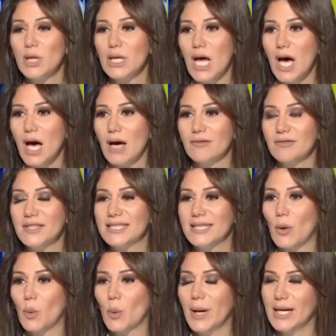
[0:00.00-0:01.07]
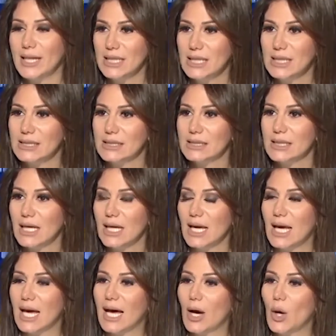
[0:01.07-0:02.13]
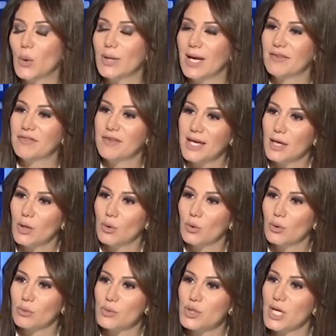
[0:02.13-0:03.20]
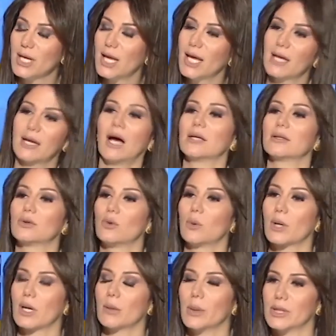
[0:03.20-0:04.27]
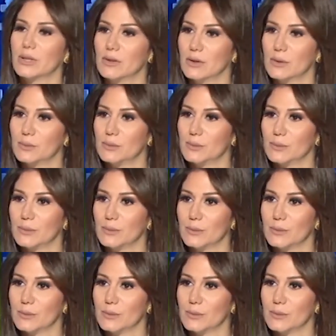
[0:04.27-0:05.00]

الله في توحيد حلفائه مشان هيك حطوا ورقه بيضاء لا ما